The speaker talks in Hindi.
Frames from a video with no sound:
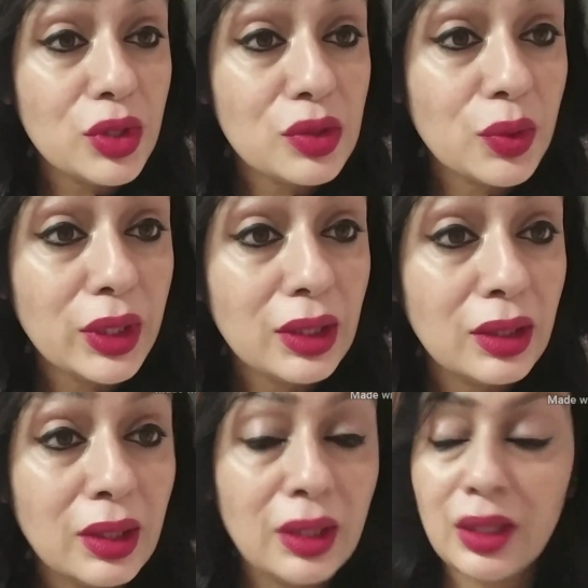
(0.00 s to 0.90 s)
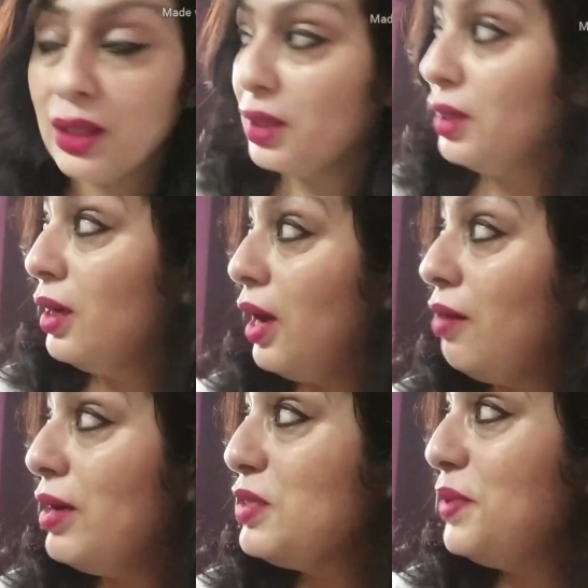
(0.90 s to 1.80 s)
सोई सोई
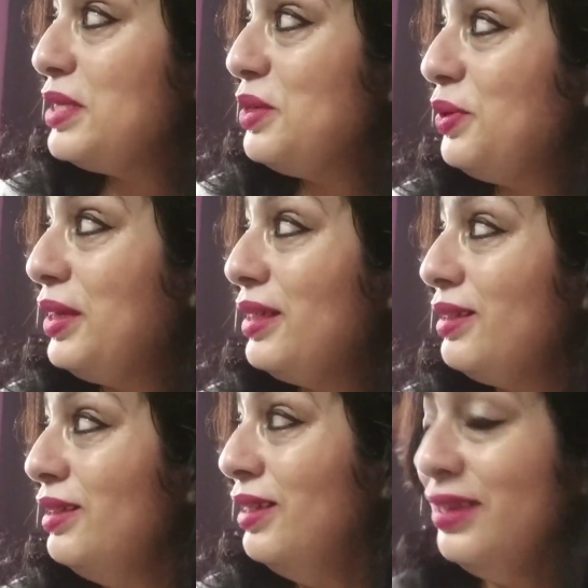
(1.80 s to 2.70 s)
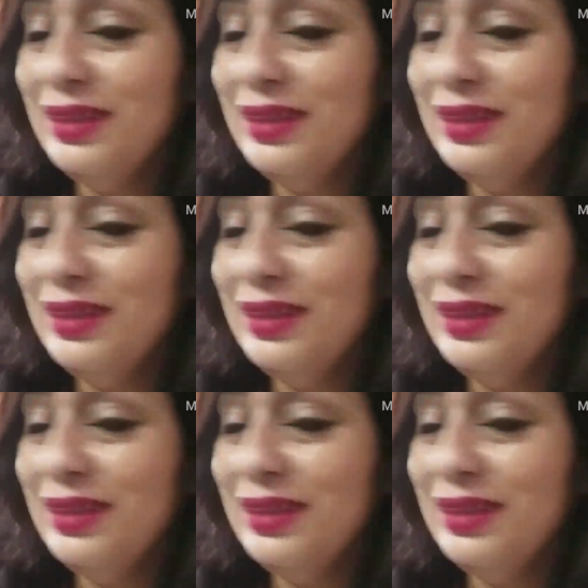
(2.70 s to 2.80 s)
आवाज़ भी ऐसी हो रही है ना